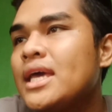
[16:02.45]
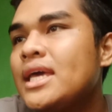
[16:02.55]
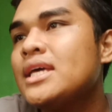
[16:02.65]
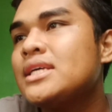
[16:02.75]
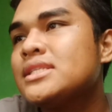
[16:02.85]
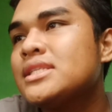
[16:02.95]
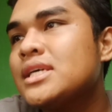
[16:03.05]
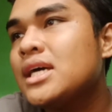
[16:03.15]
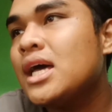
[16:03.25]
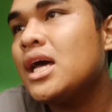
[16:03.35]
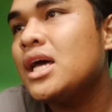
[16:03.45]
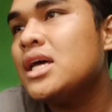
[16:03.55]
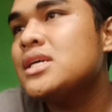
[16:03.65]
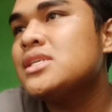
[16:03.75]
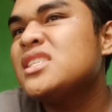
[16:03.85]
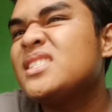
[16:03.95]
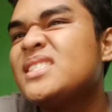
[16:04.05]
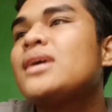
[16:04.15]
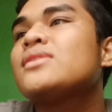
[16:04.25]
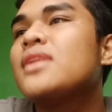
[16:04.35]
And
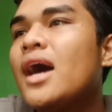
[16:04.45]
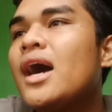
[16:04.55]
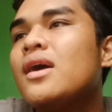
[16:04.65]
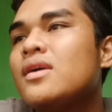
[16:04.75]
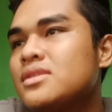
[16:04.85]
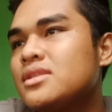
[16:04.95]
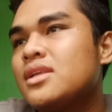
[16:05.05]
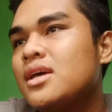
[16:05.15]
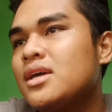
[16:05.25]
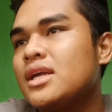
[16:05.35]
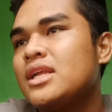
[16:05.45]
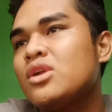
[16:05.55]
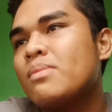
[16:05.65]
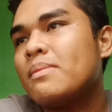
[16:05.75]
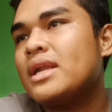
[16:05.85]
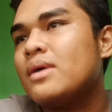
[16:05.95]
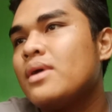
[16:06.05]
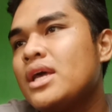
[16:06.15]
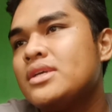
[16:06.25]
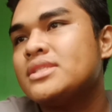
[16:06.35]
shoutout, kanino pa ba?
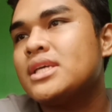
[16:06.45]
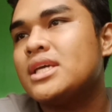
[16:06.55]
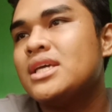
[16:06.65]
Nawala yung isa eh.